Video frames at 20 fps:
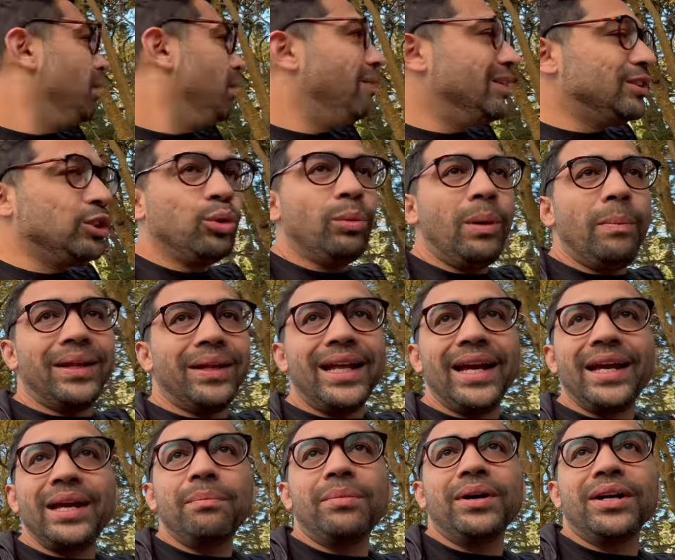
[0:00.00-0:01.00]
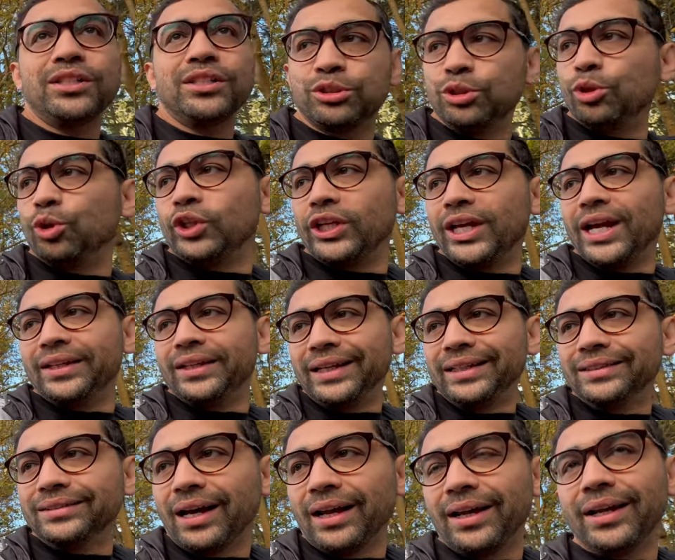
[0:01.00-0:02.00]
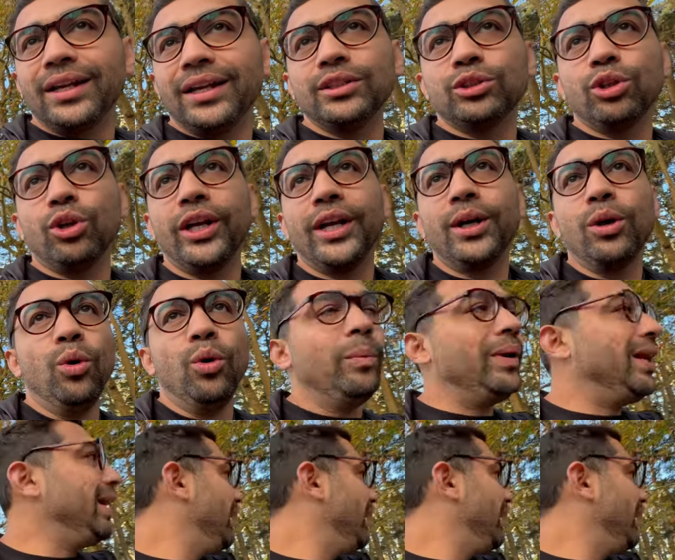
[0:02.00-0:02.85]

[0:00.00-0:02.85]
वैसे तुम्हें पता है ये बर्ड्स जो होती हैं इतनी सारी जो ये घूम रही